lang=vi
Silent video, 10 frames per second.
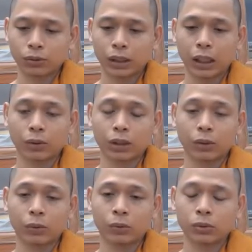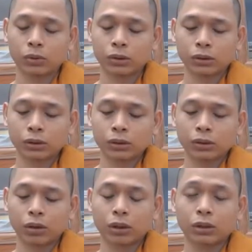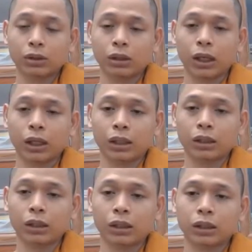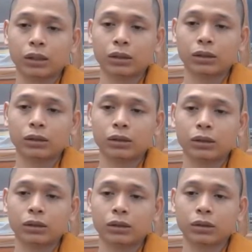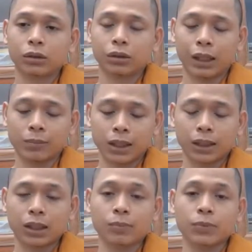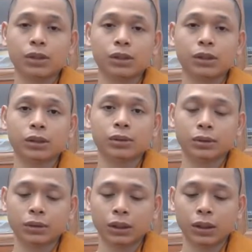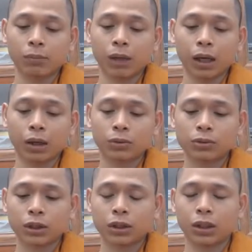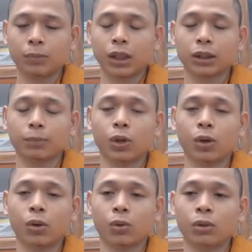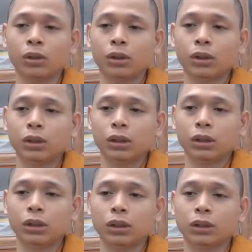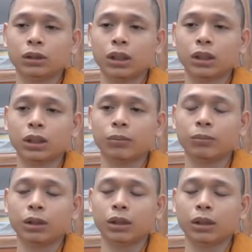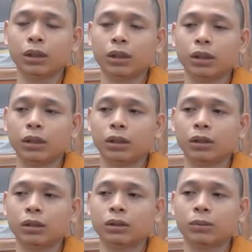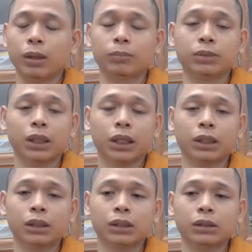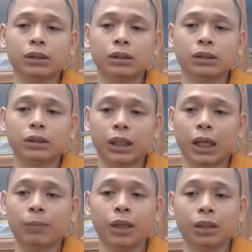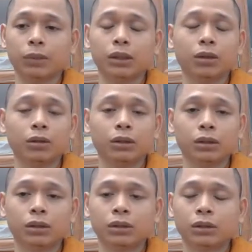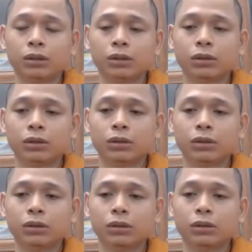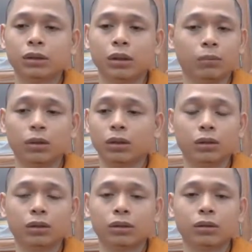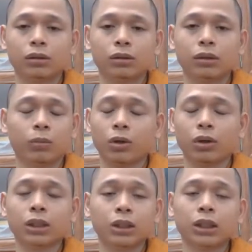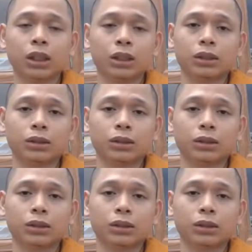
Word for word: đau ở đâu đó là chưa kể có làm xét nghiệm chưa xét nghiệm máu xét nghiệm điện tâm đồ uh, xét nghiệm uh, chụp MRI đã làm hết mấy thứ đó chưa không có không có gì hết trơn